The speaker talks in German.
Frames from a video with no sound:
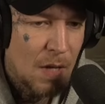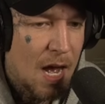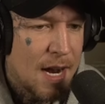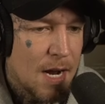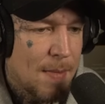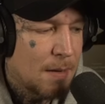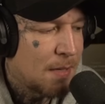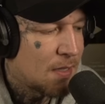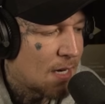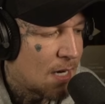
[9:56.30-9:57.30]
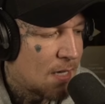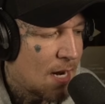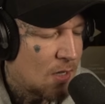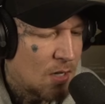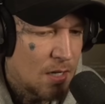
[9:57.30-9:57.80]
Adam hat mit seiner
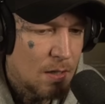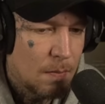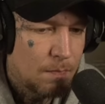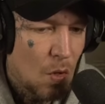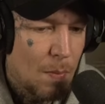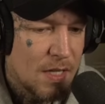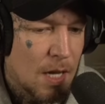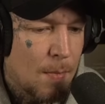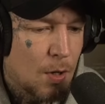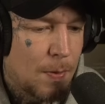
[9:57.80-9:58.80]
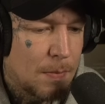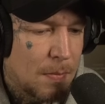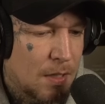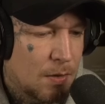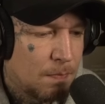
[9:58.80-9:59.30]
Technik und mit seinem
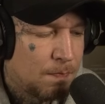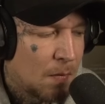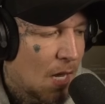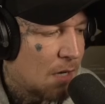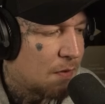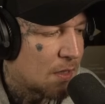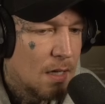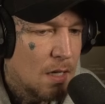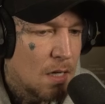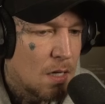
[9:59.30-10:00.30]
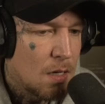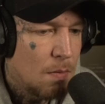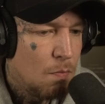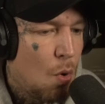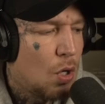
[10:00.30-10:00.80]
Equipment etwas äh,
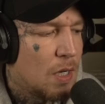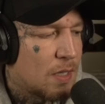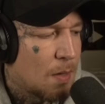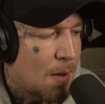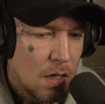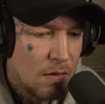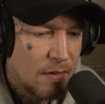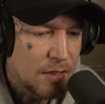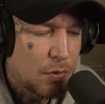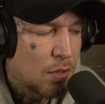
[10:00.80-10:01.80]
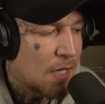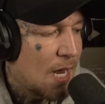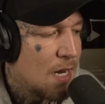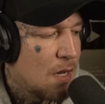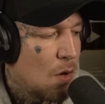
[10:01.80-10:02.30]
möglich gemacht, was für uns
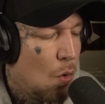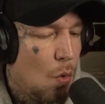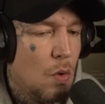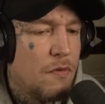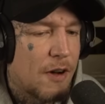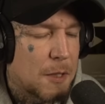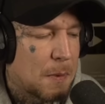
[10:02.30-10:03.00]
alle unfassbar